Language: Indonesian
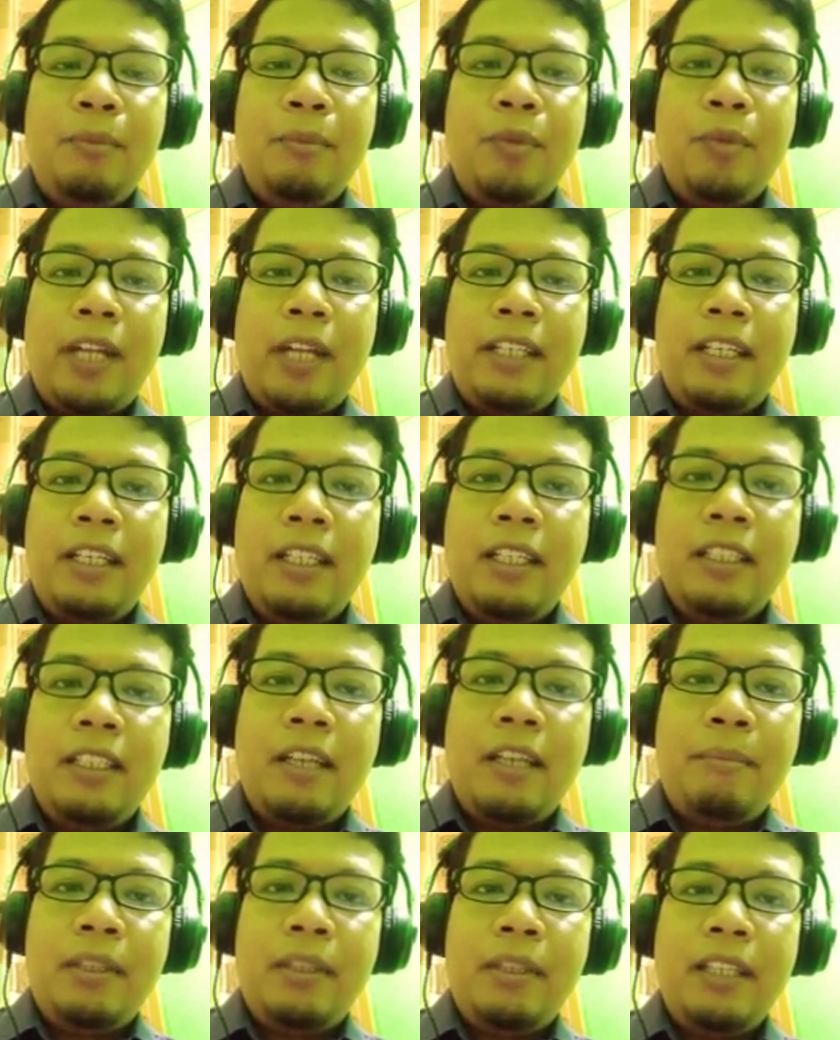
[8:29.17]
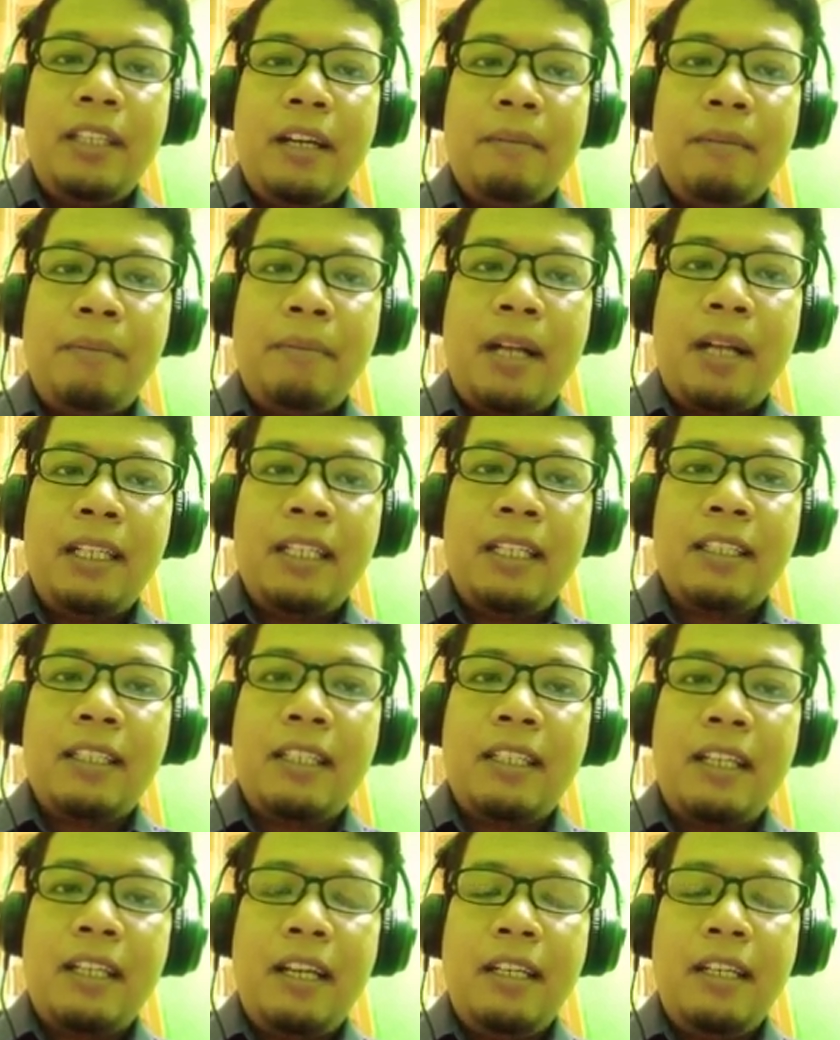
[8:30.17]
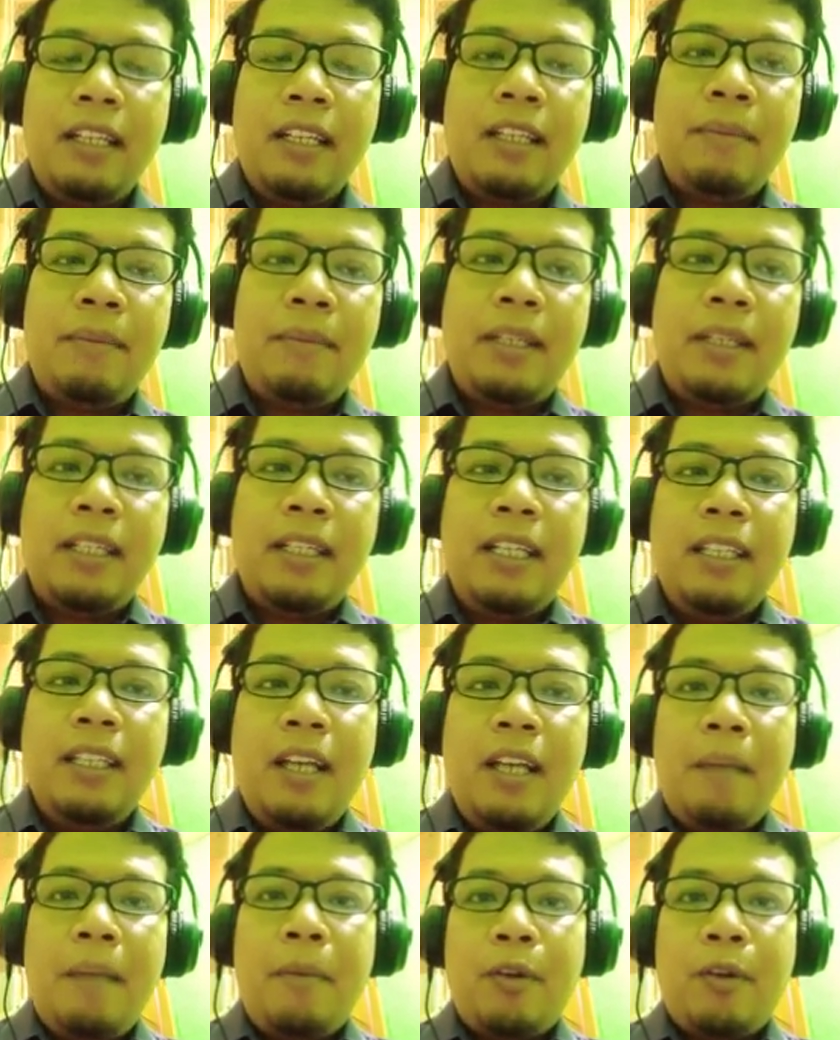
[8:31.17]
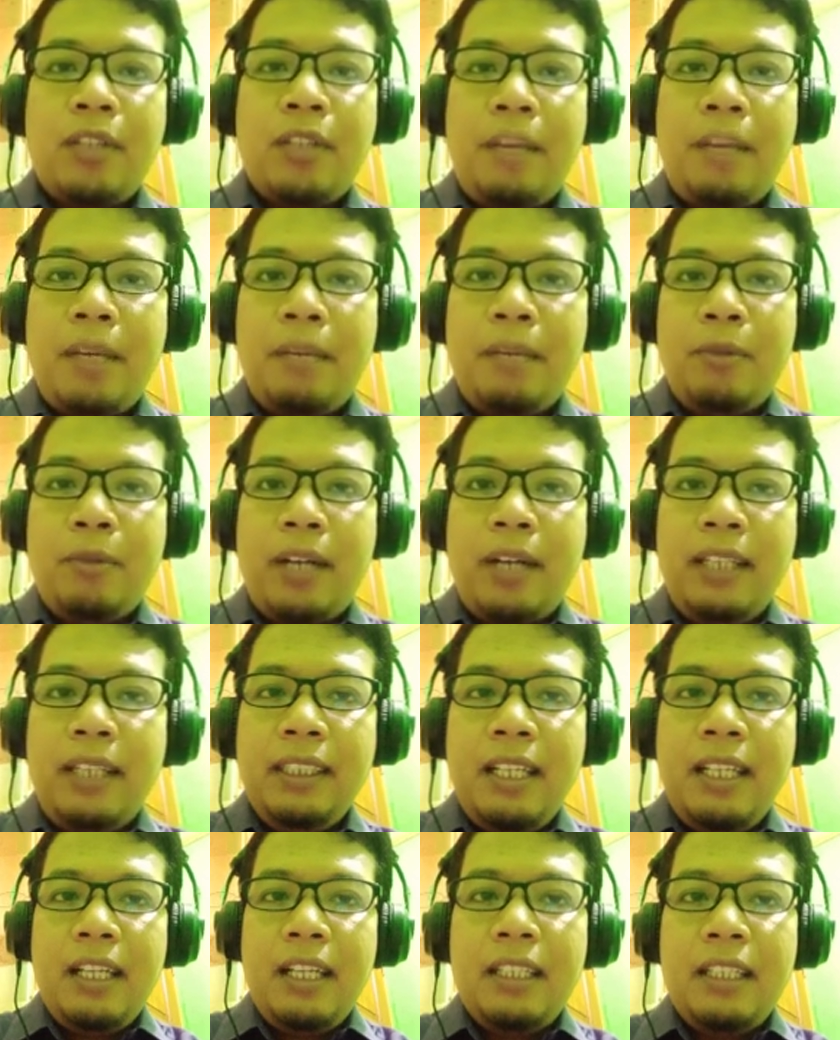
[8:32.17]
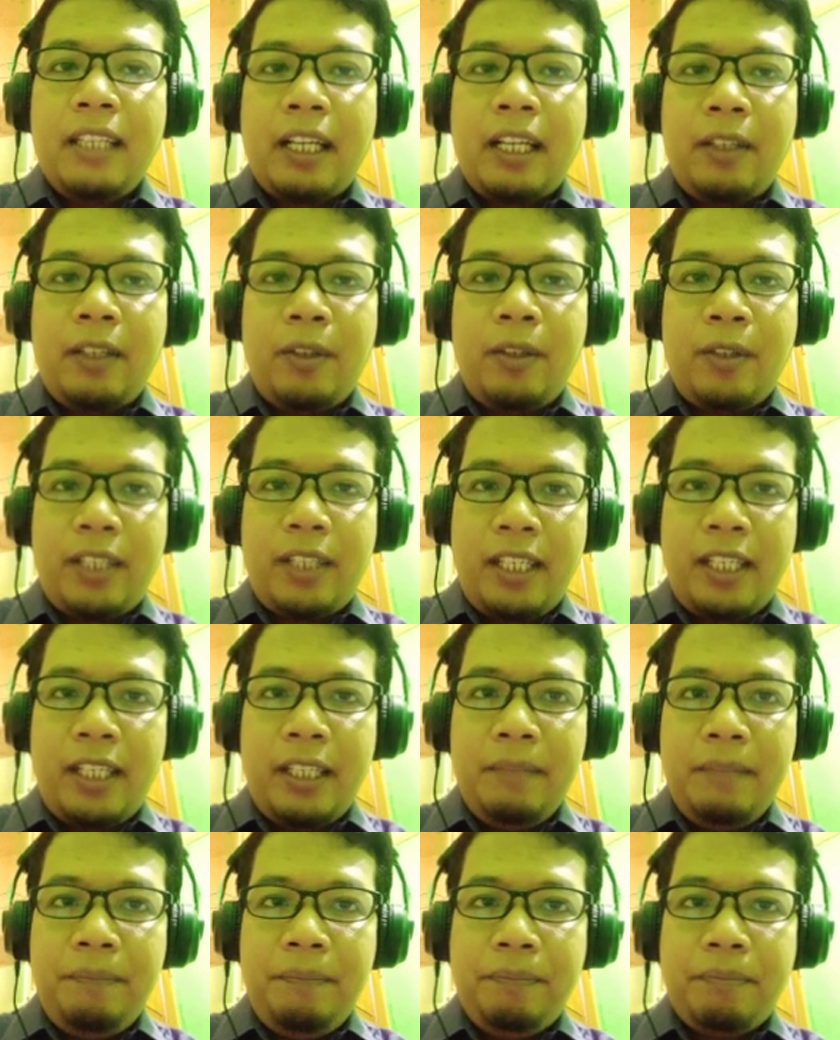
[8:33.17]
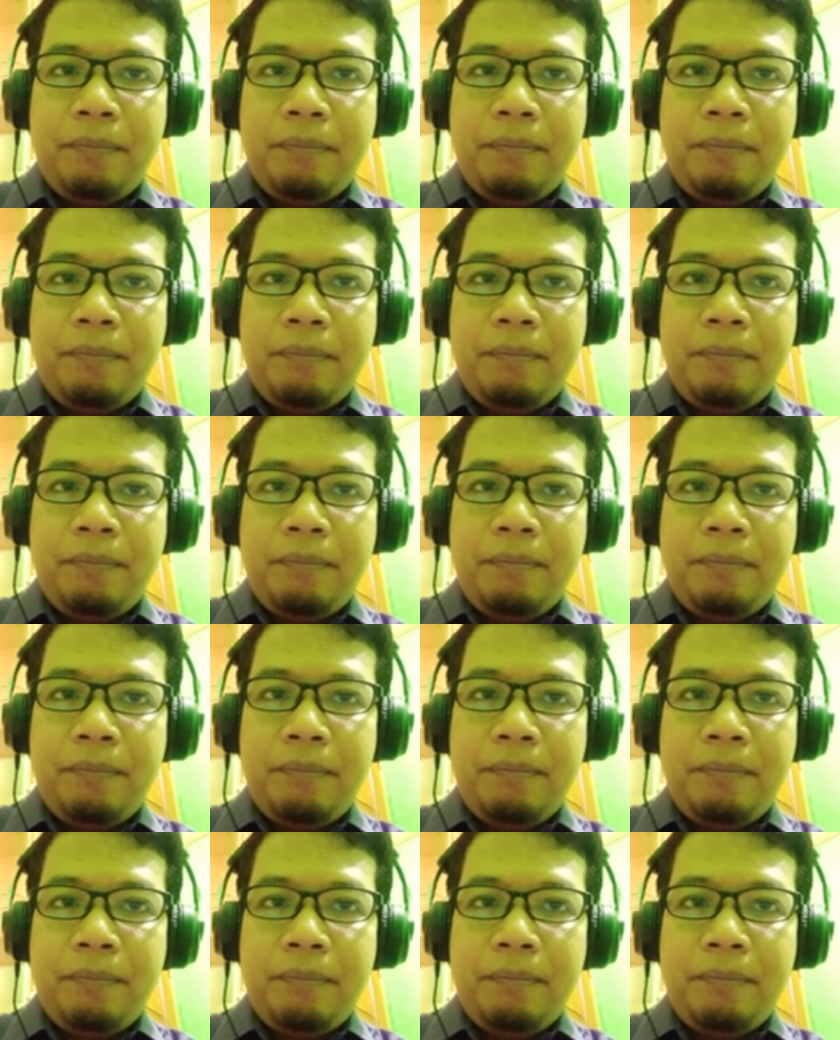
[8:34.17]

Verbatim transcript: mulai dari zaman yang paling sederhana sampai dengan manusia menemukan teknologi.